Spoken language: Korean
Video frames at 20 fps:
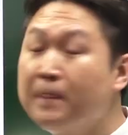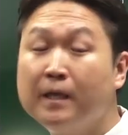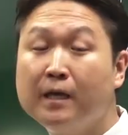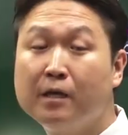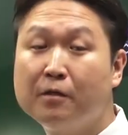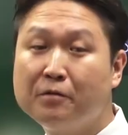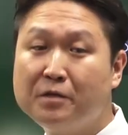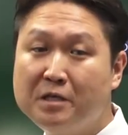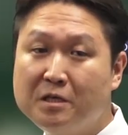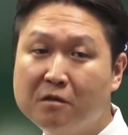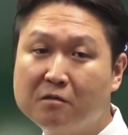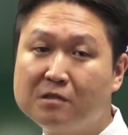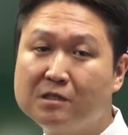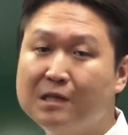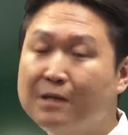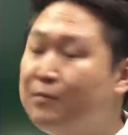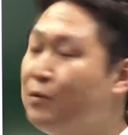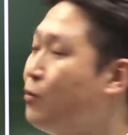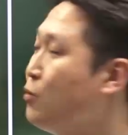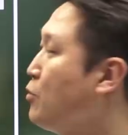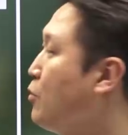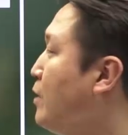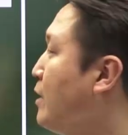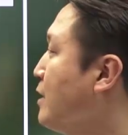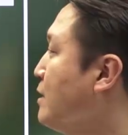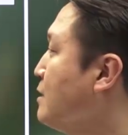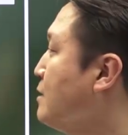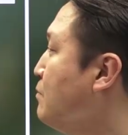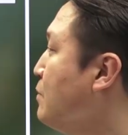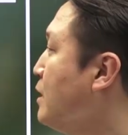계속 이어서 살펴보도록
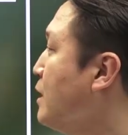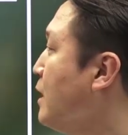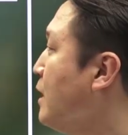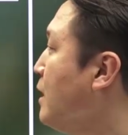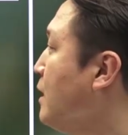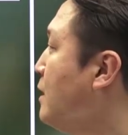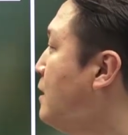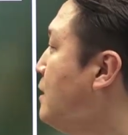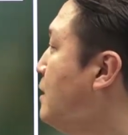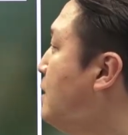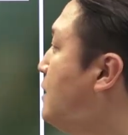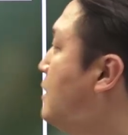하겠습니다.